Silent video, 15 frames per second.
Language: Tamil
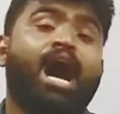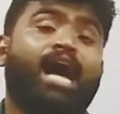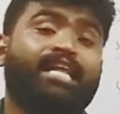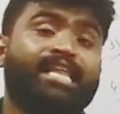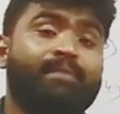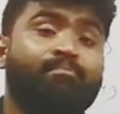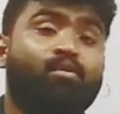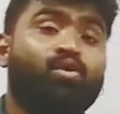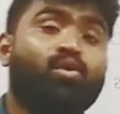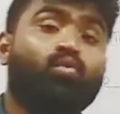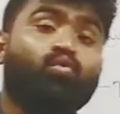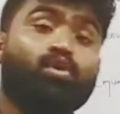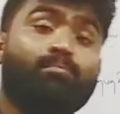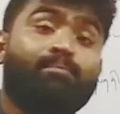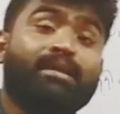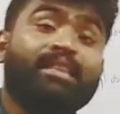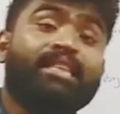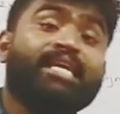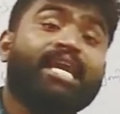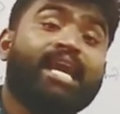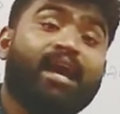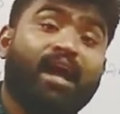அதே போல்
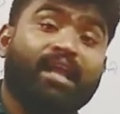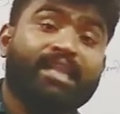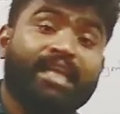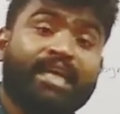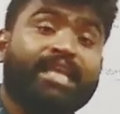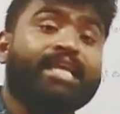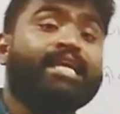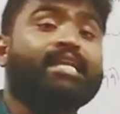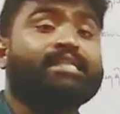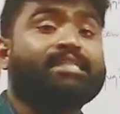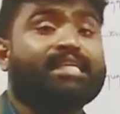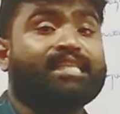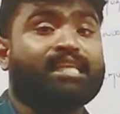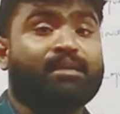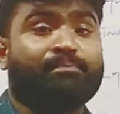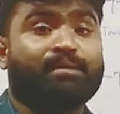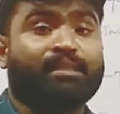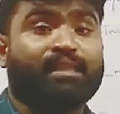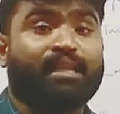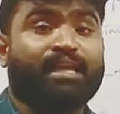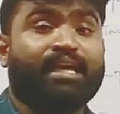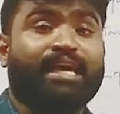உற்பத்தியை அதிகரிக்கிற
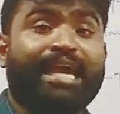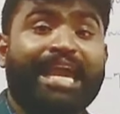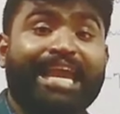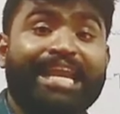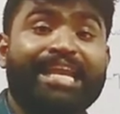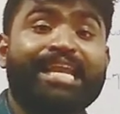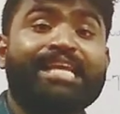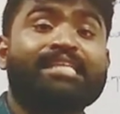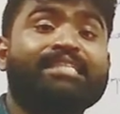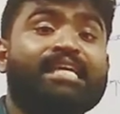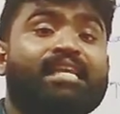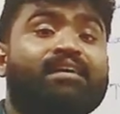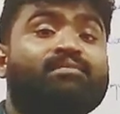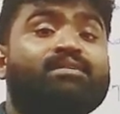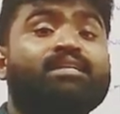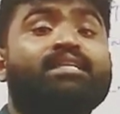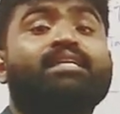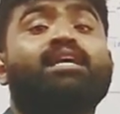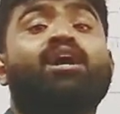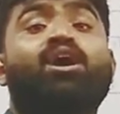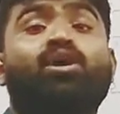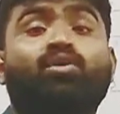சந்தர்ப்பத்தில் எல்லை செலவு
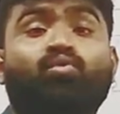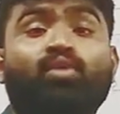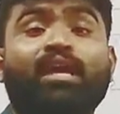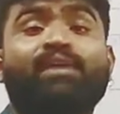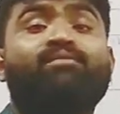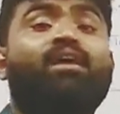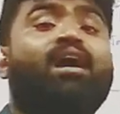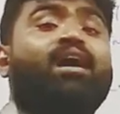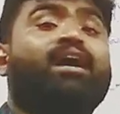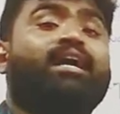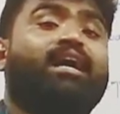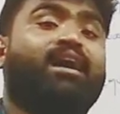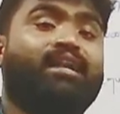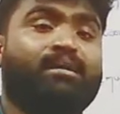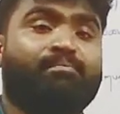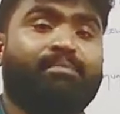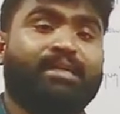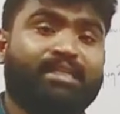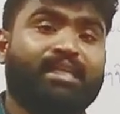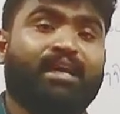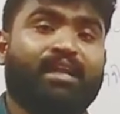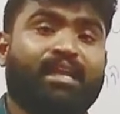குறைவாக
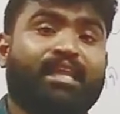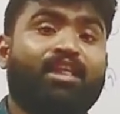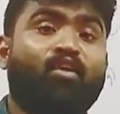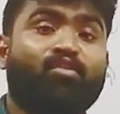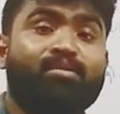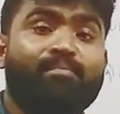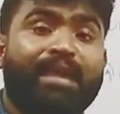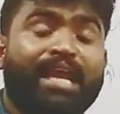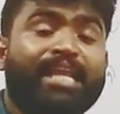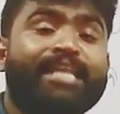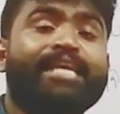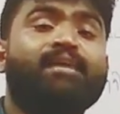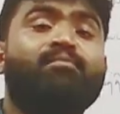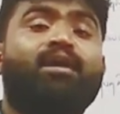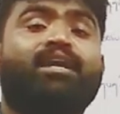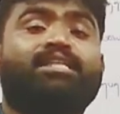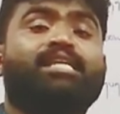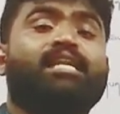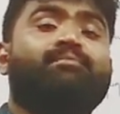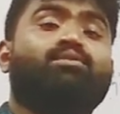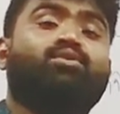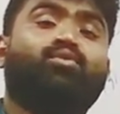காணப்பட்டால் அதாவது மேலதிகமான
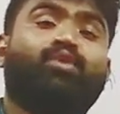செலவு